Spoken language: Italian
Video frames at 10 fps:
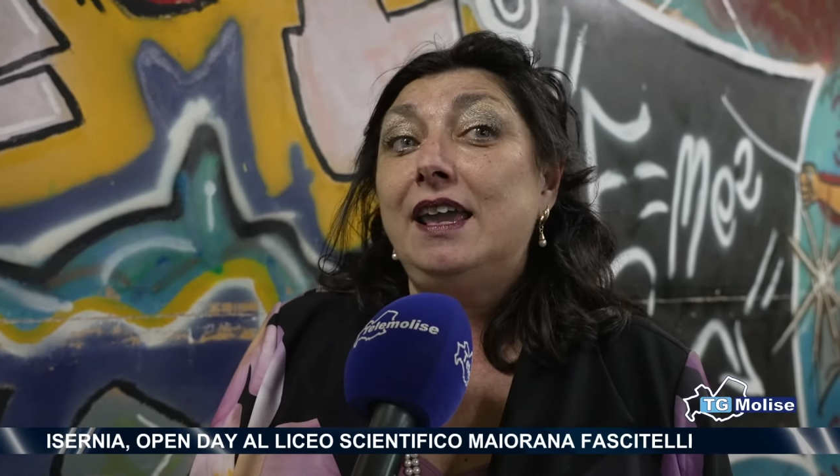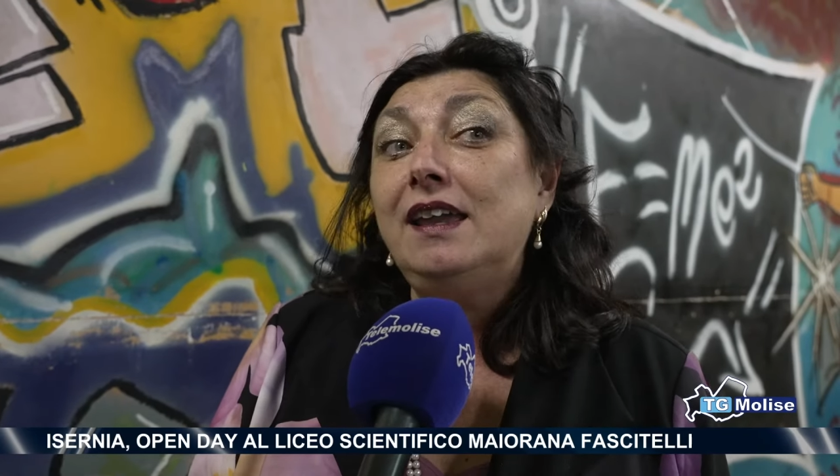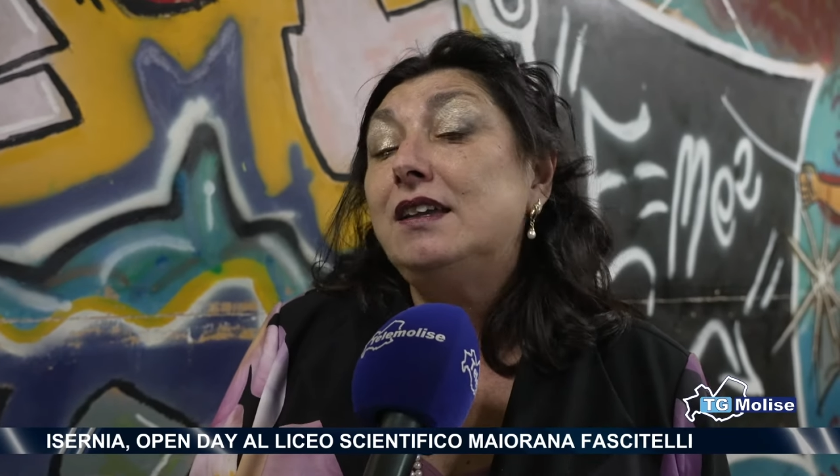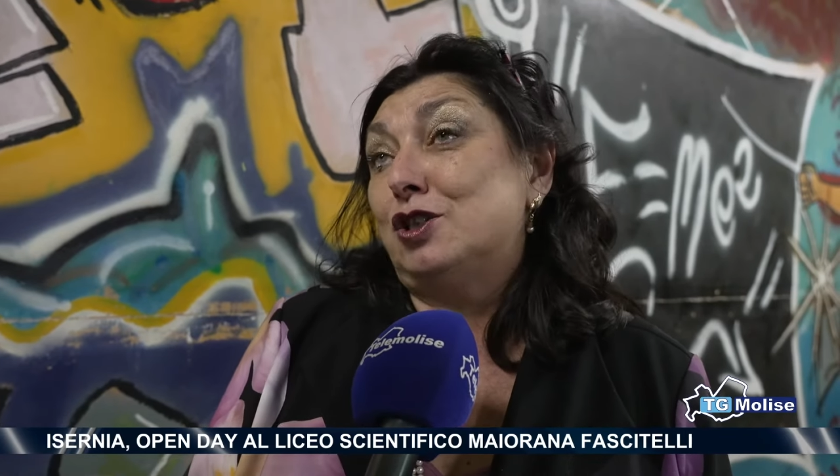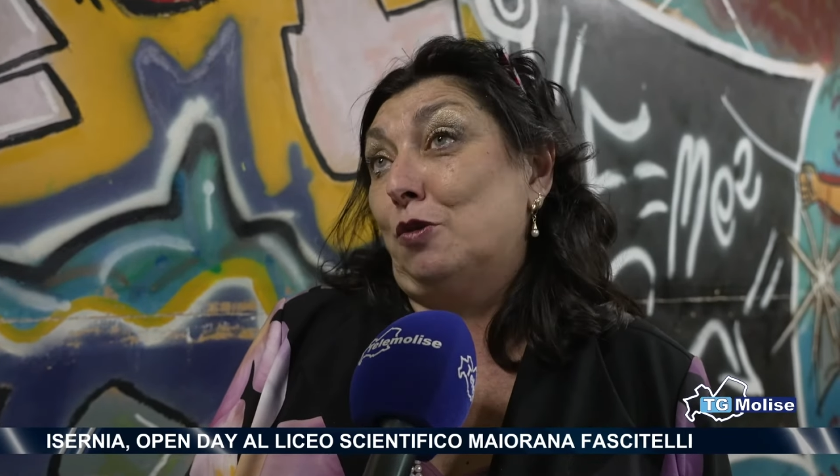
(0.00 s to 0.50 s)

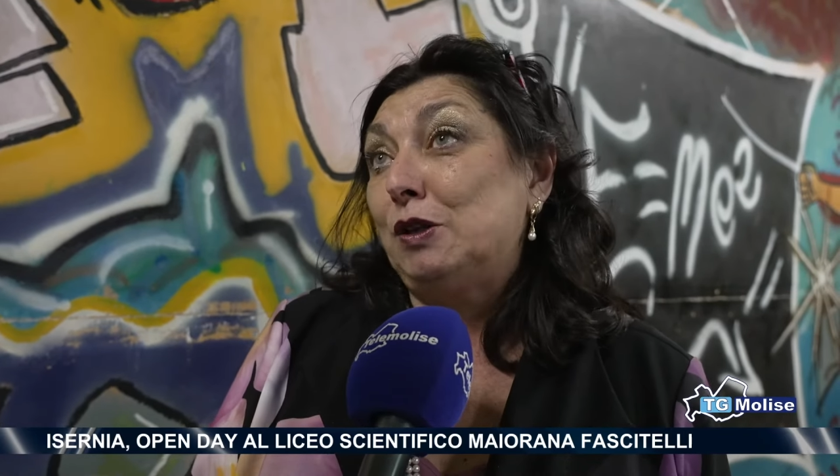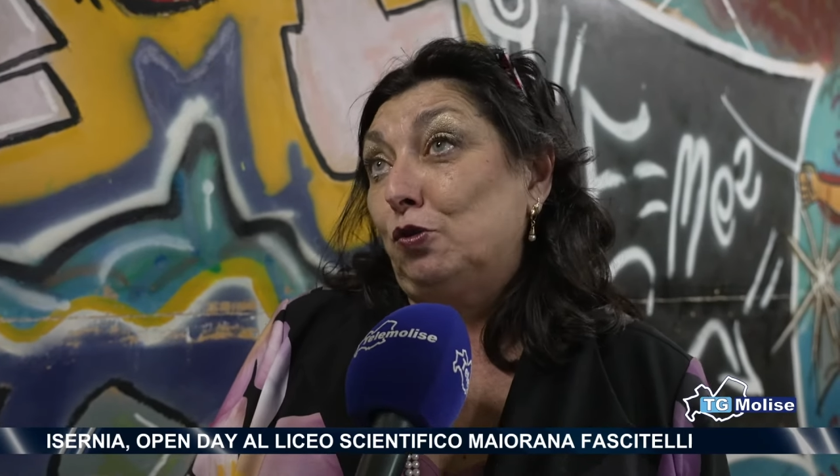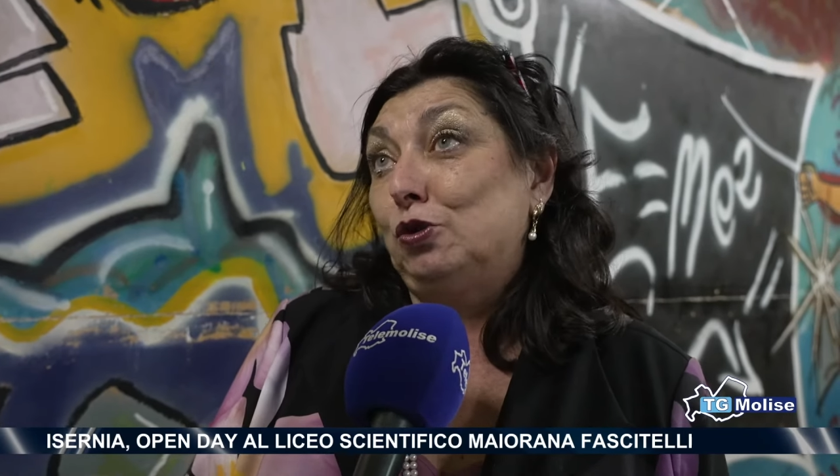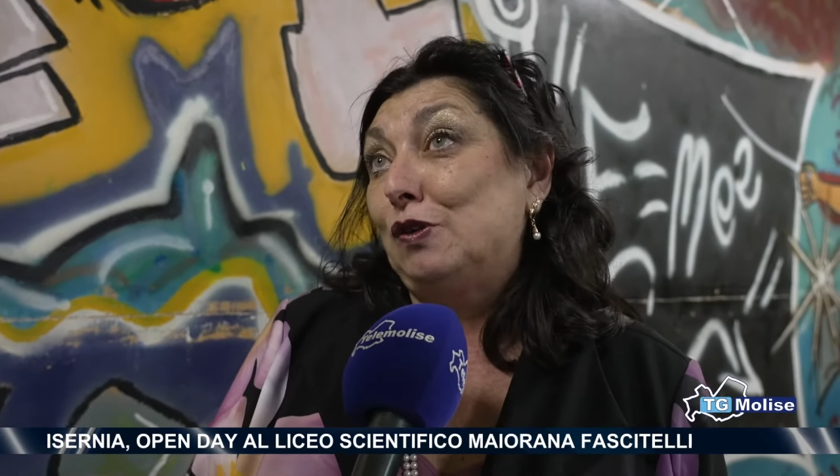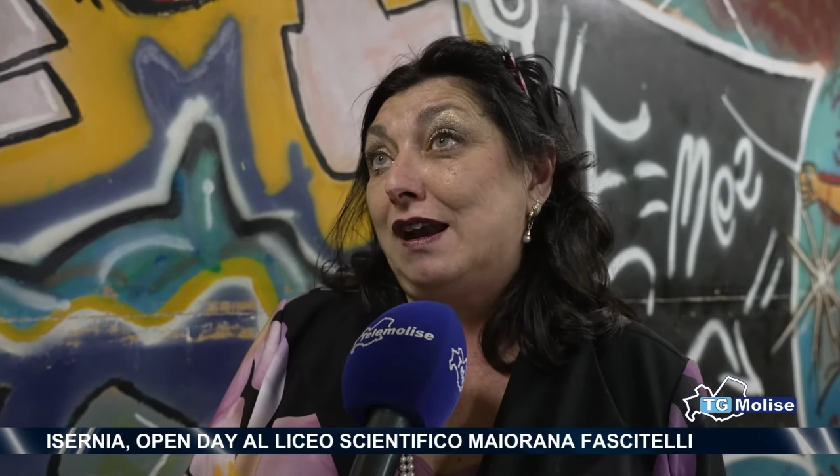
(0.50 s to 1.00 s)
e
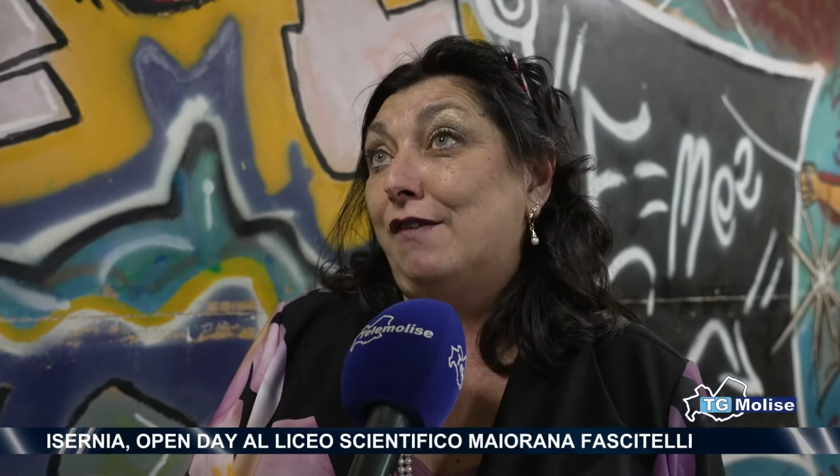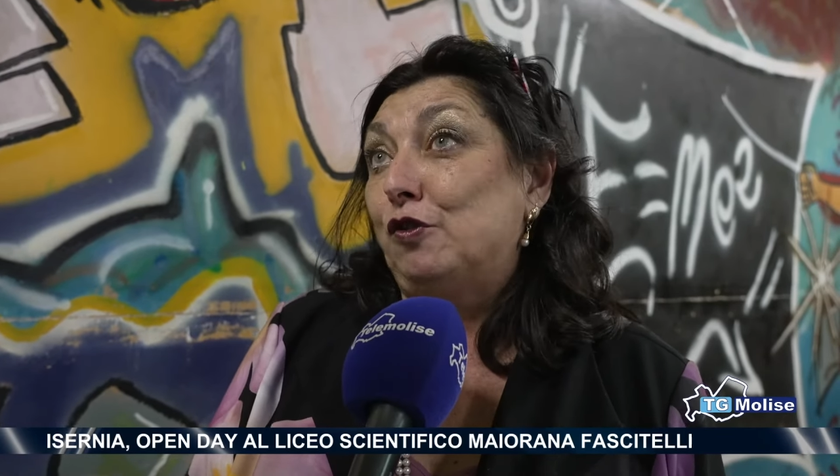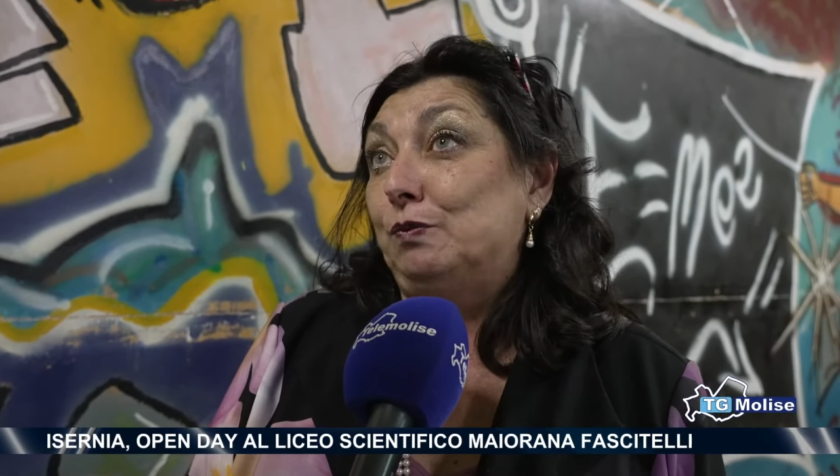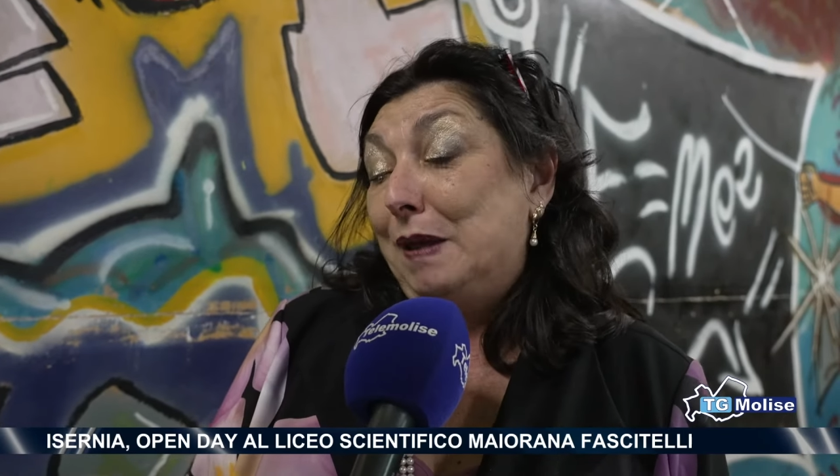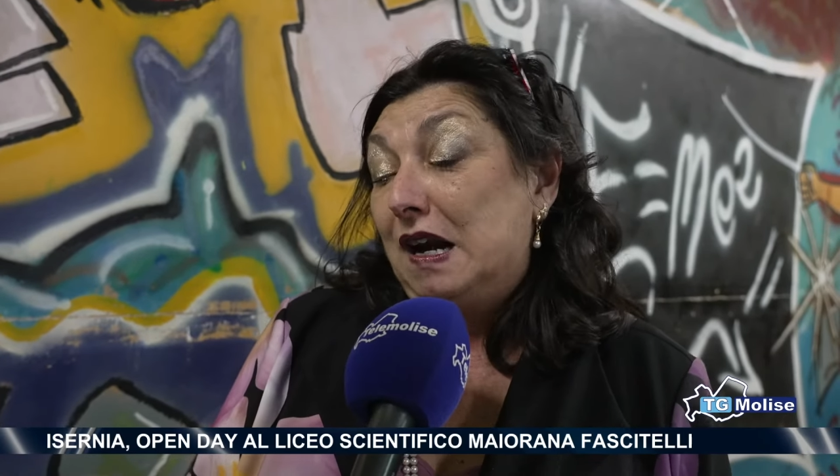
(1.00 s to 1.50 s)
soprattutto
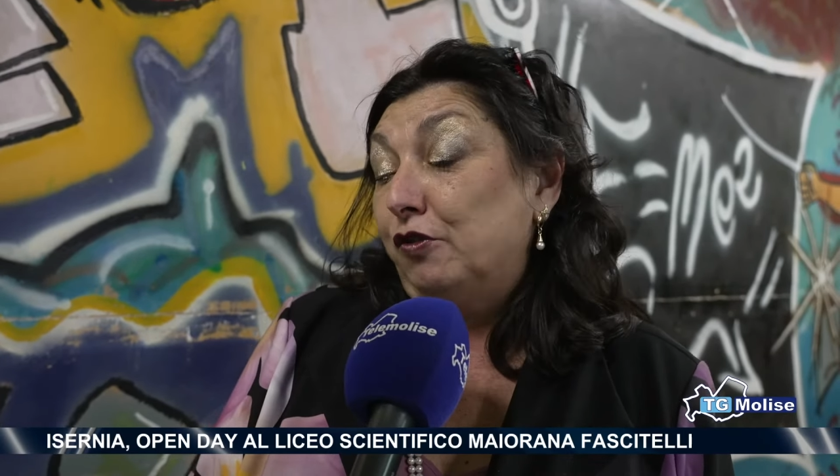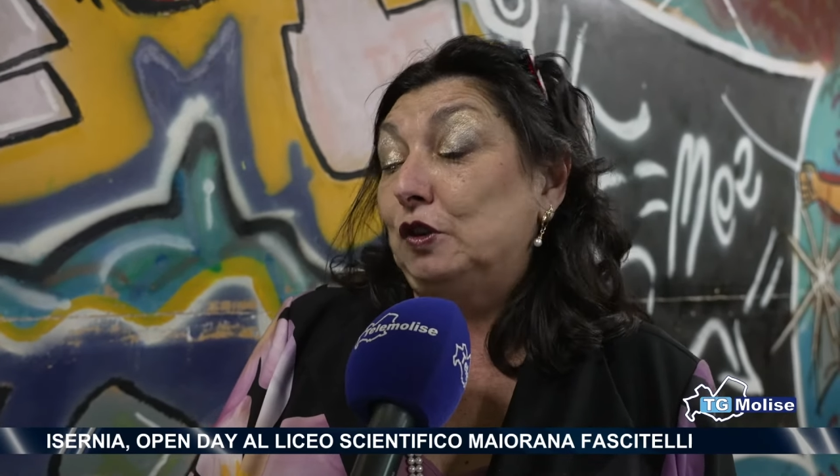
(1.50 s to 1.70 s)
per la